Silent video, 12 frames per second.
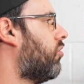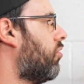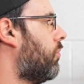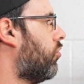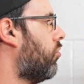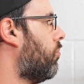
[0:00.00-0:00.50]
ci ha
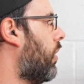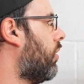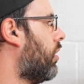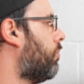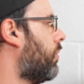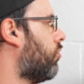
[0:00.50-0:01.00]
messo in mano
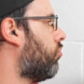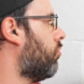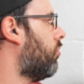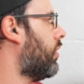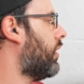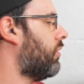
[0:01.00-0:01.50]
una
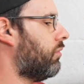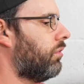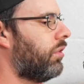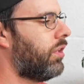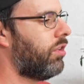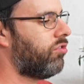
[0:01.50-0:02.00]
persona
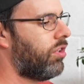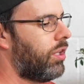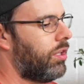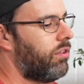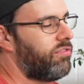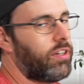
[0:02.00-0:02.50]
che sa
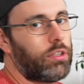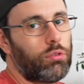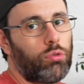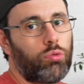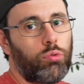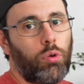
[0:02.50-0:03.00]
il fatto
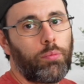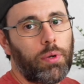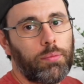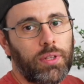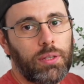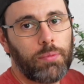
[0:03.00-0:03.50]
suo
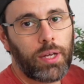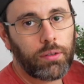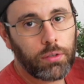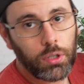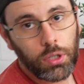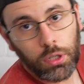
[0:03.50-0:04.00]
prima di me.
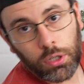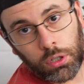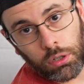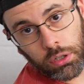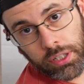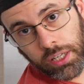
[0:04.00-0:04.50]

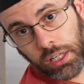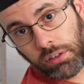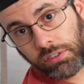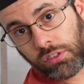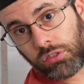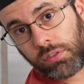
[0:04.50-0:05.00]
Ok,
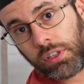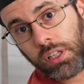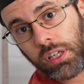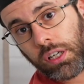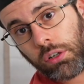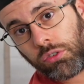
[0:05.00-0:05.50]
faccio vedere
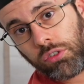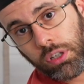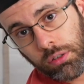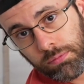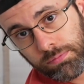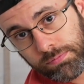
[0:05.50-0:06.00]
anche così.